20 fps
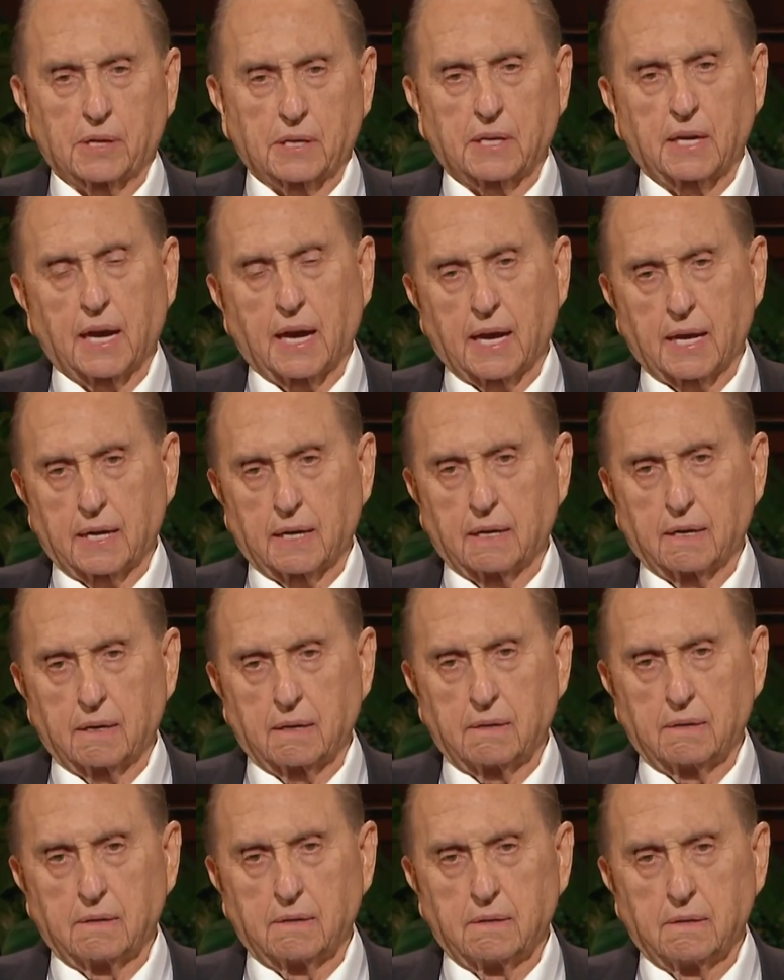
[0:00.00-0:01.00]
更充
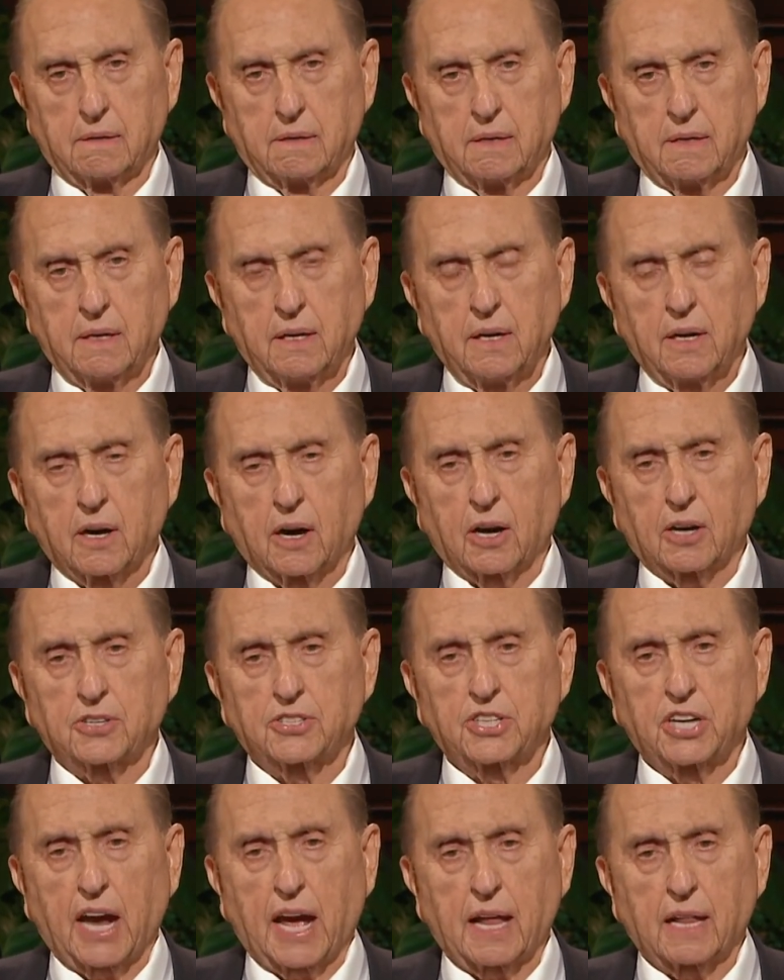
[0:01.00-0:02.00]
实，不
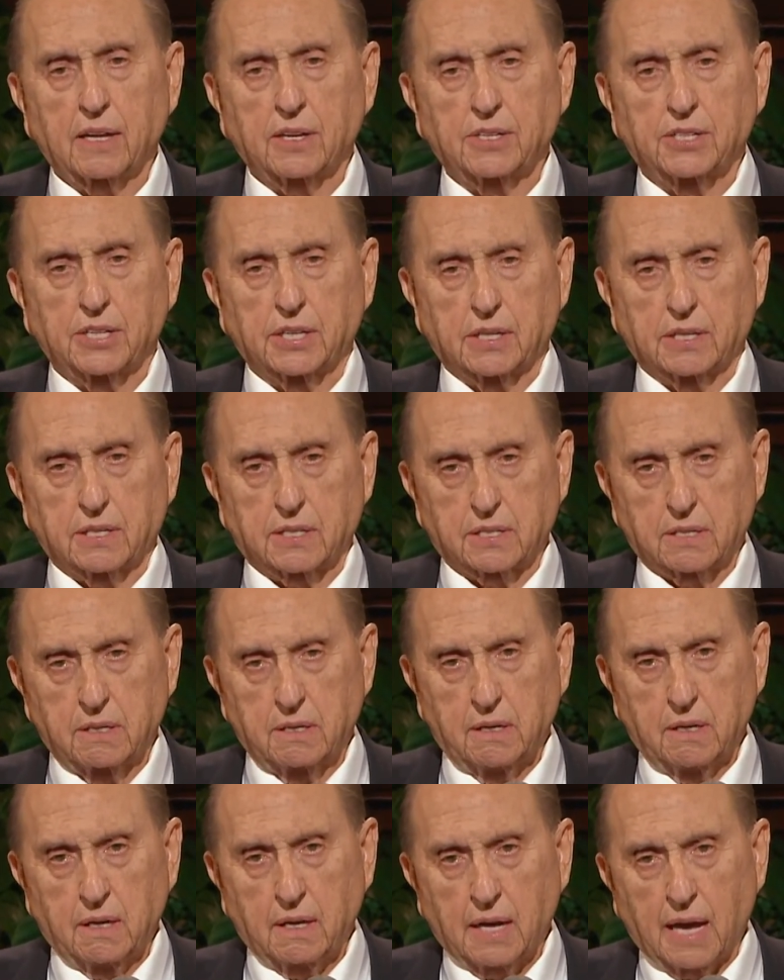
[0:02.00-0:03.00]
会那么复杂
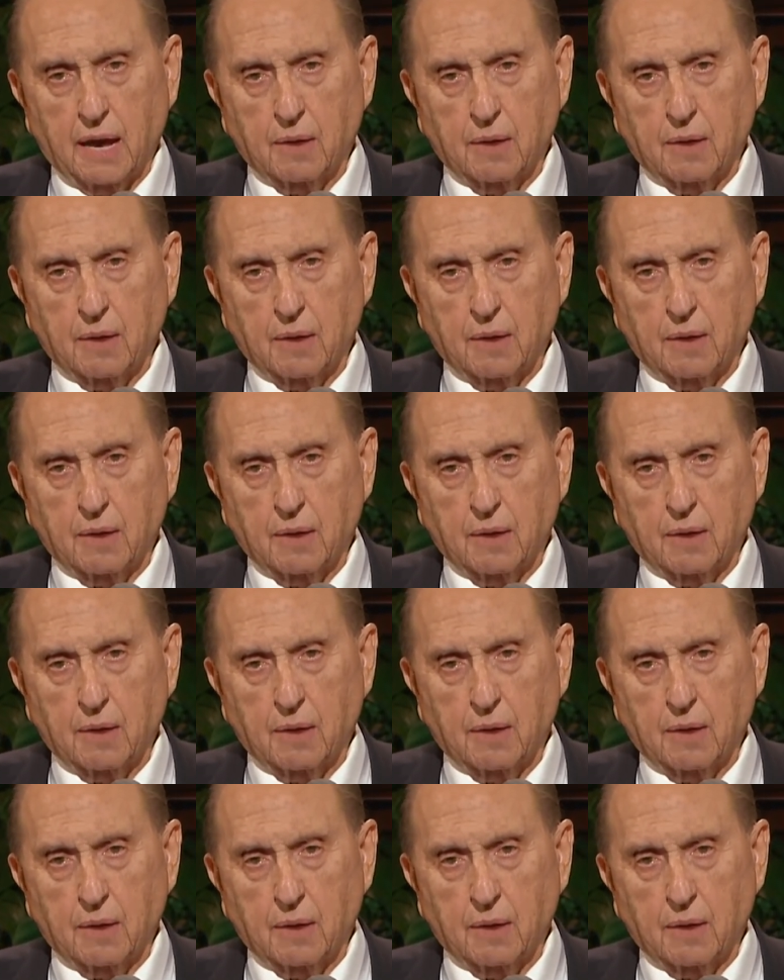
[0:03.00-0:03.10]
的。